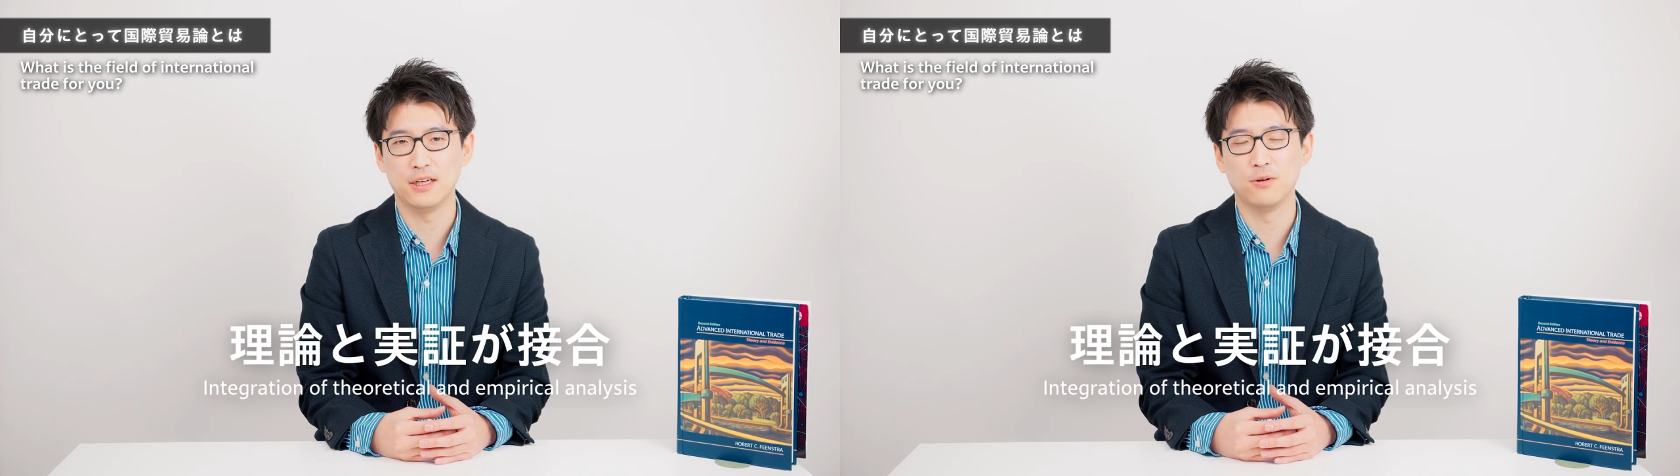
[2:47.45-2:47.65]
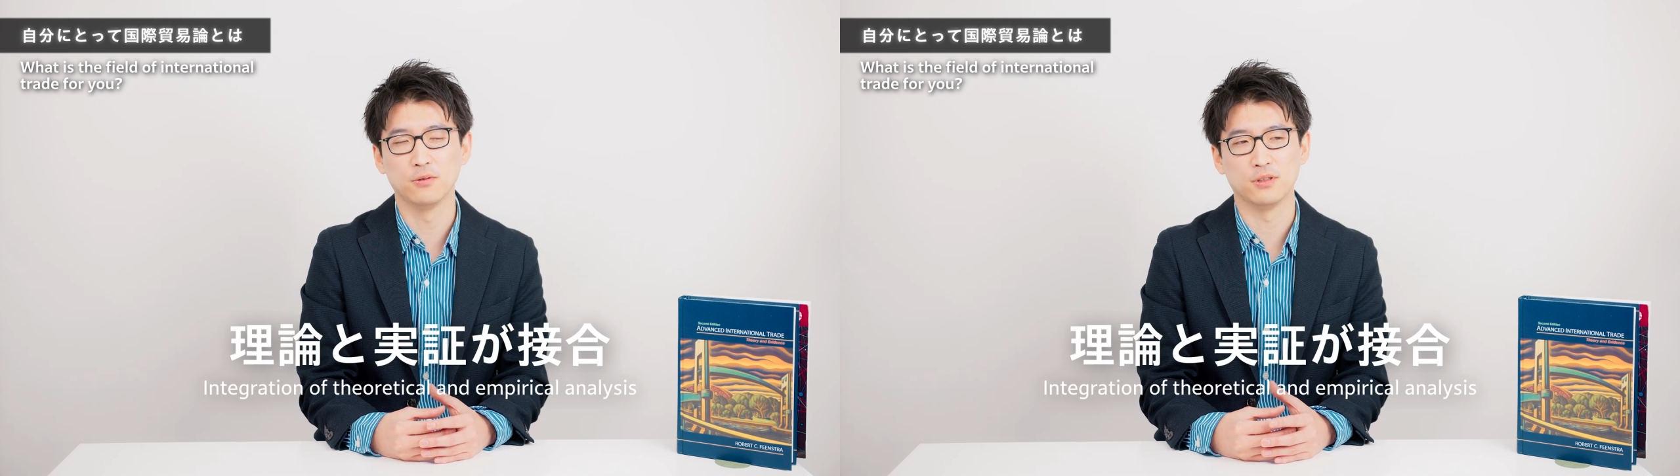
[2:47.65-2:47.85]

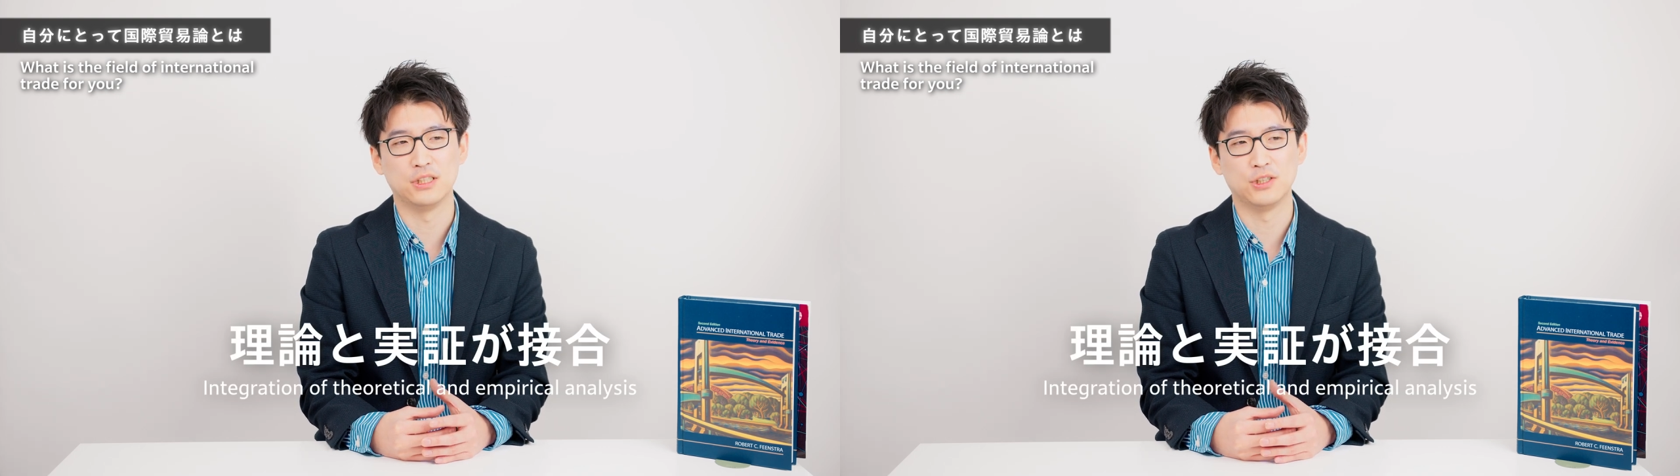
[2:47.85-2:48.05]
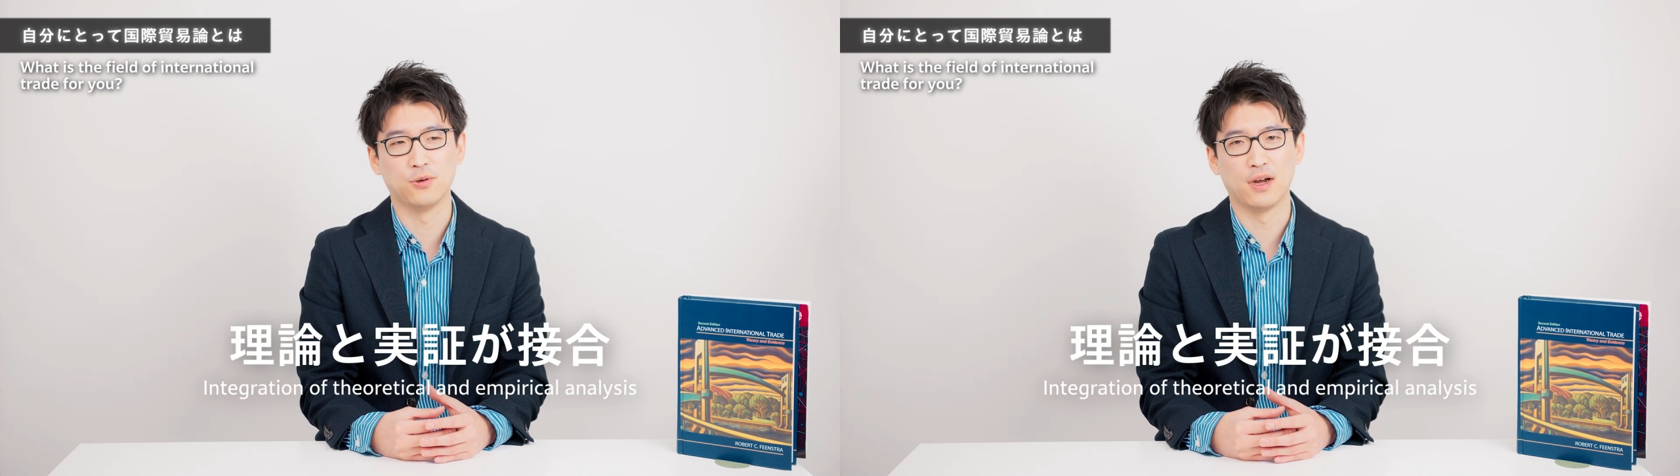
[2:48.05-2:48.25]
理論と
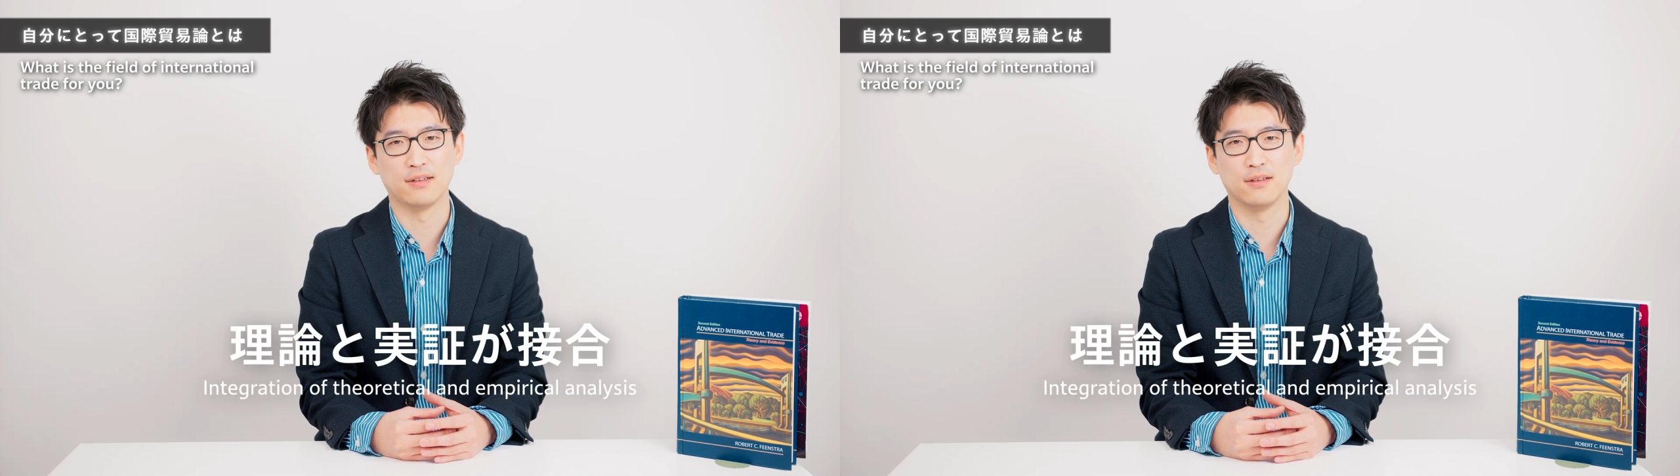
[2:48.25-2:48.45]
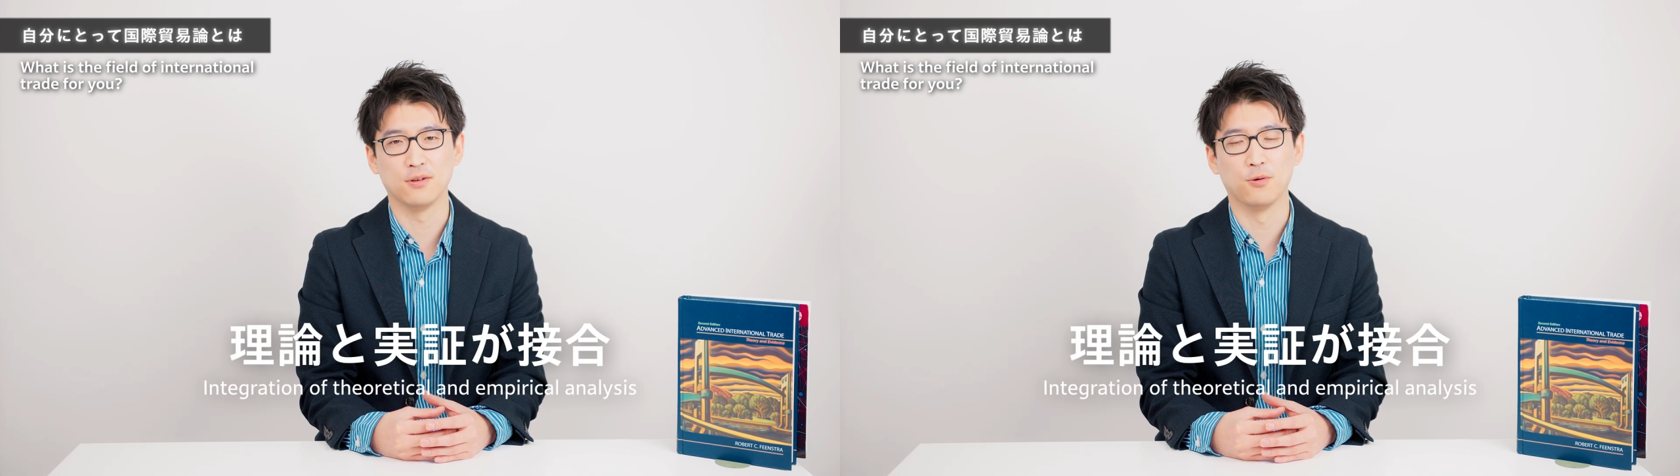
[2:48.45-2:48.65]
実証が
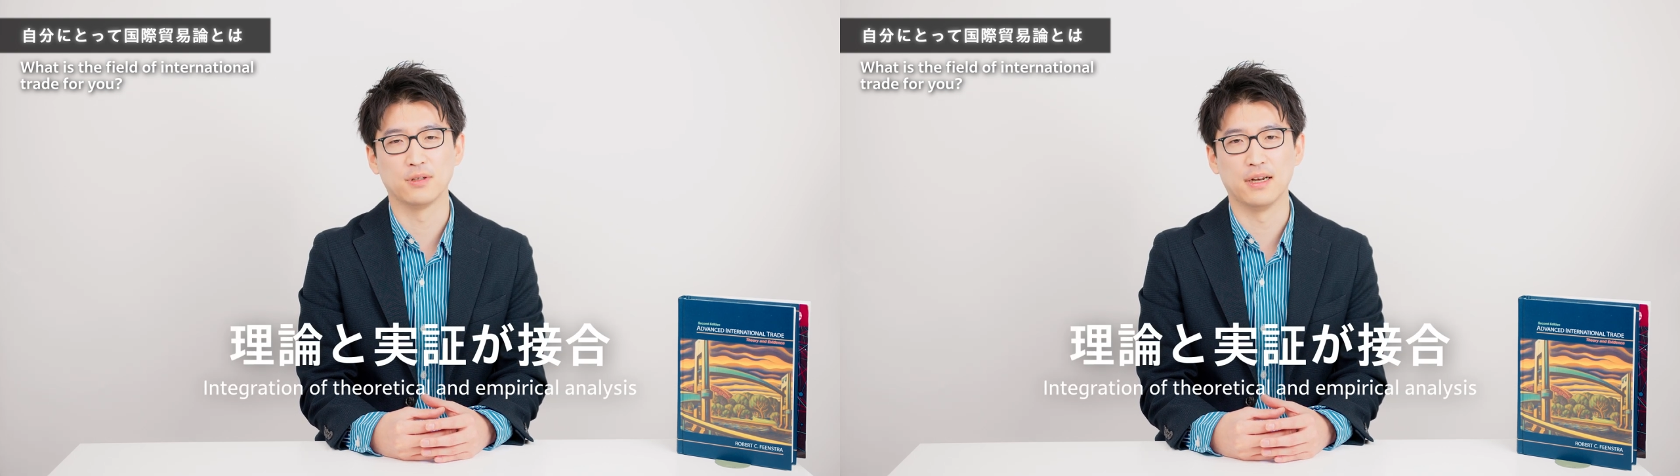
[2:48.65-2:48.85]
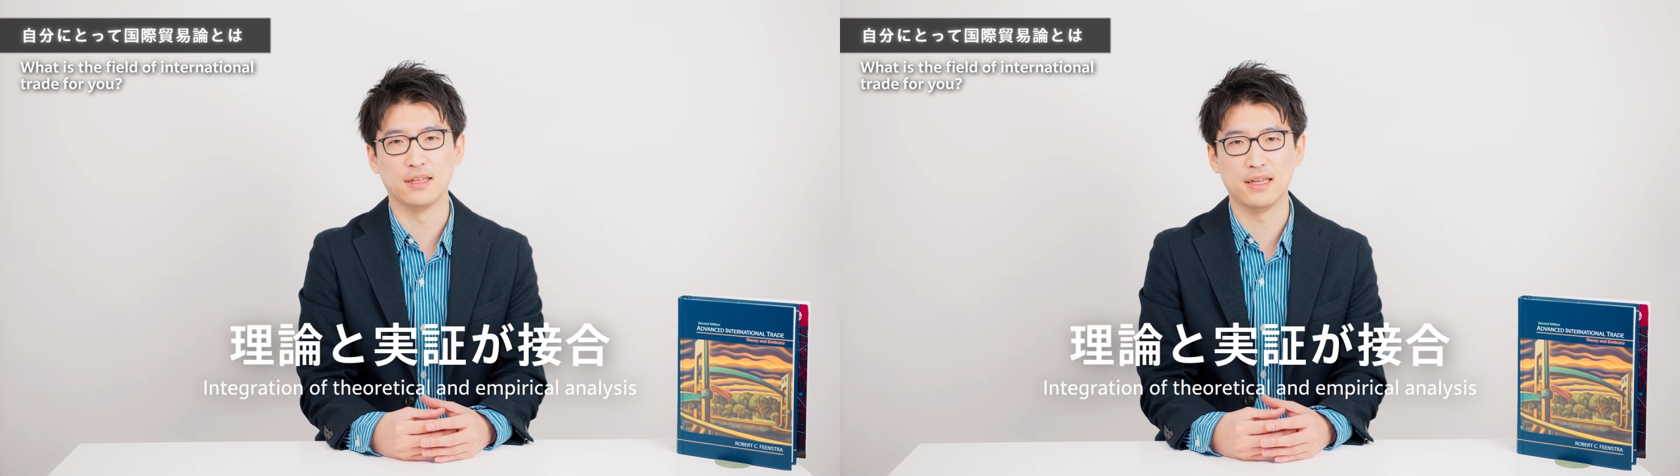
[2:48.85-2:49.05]
接合
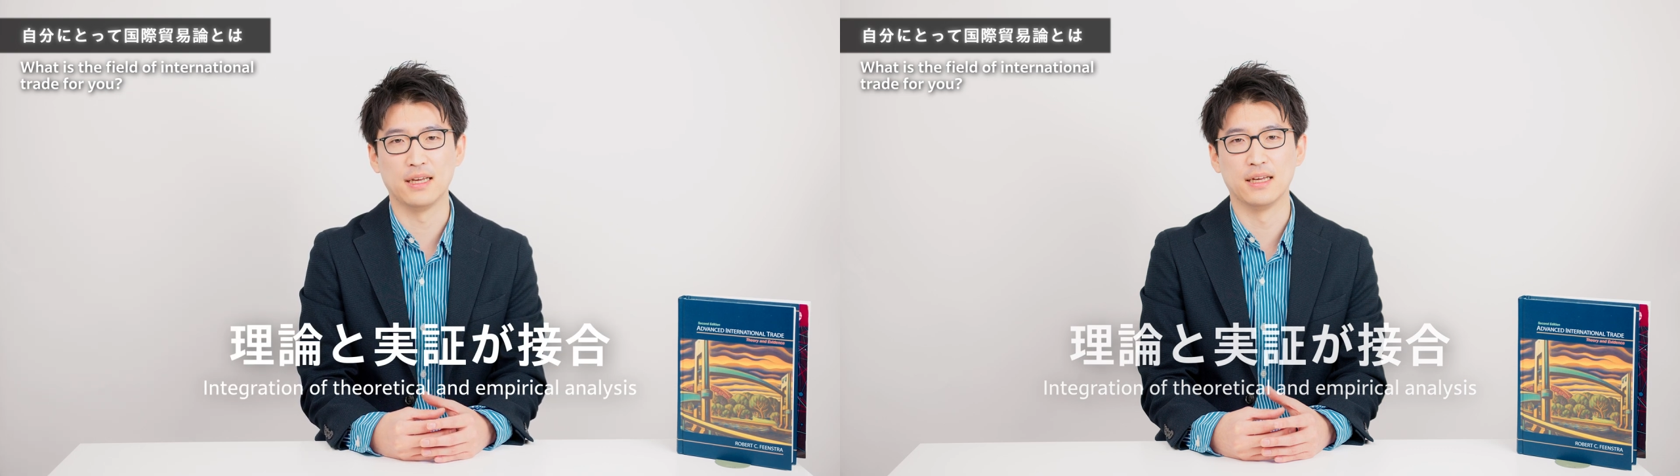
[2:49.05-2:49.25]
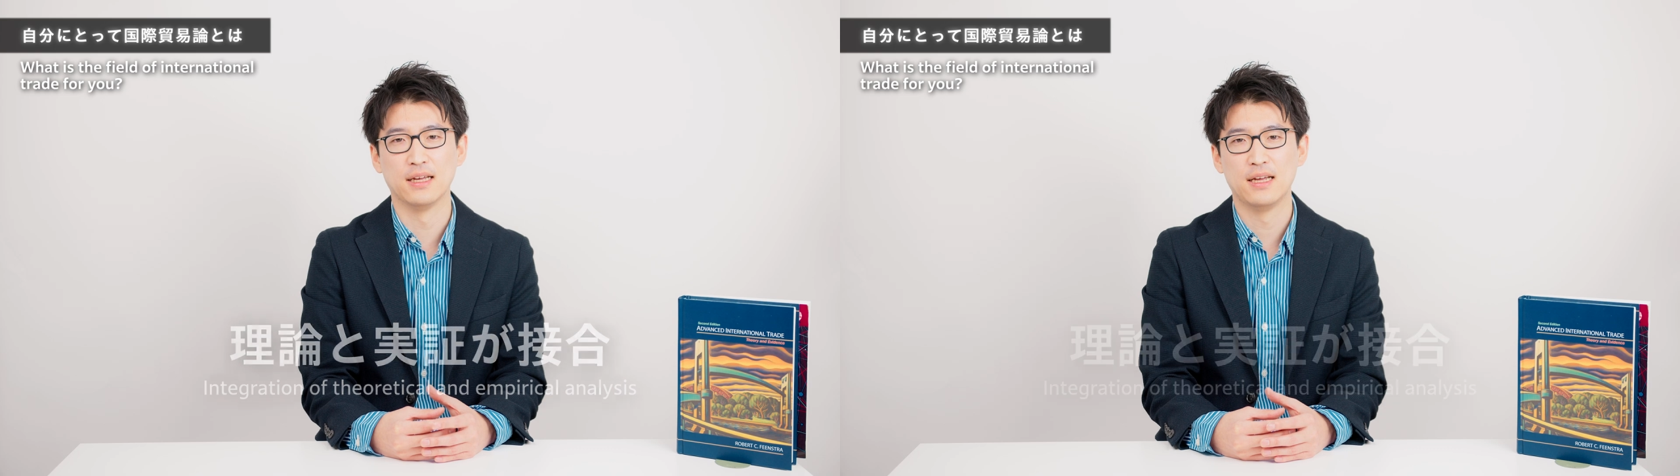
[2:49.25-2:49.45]
され
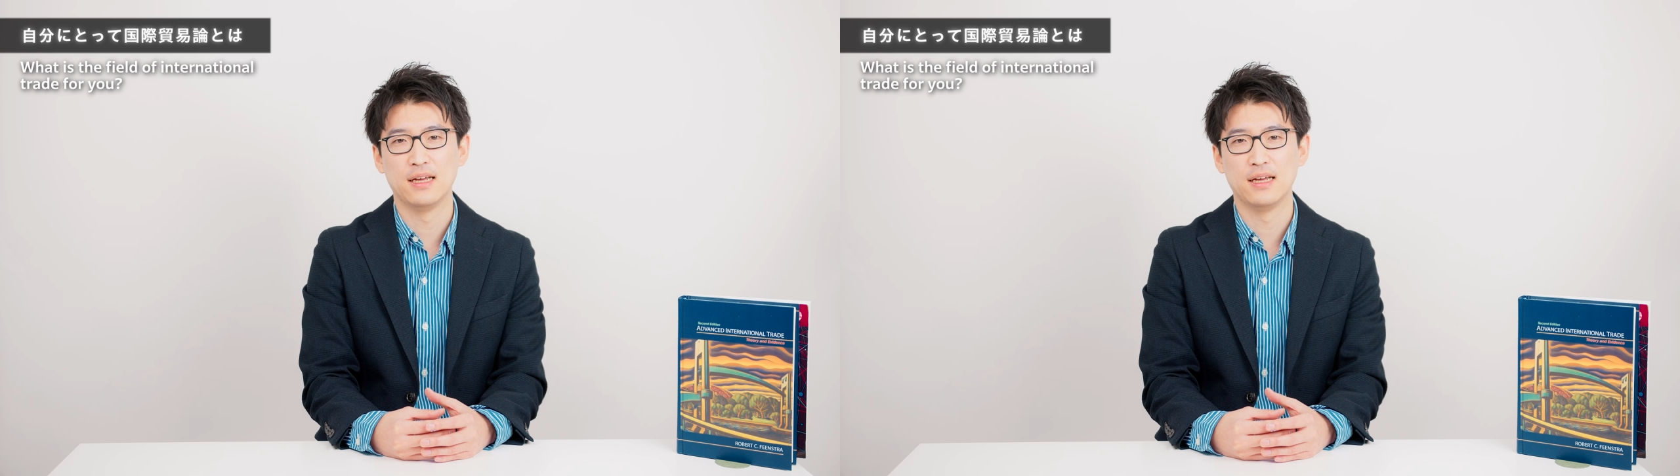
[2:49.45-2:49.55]
て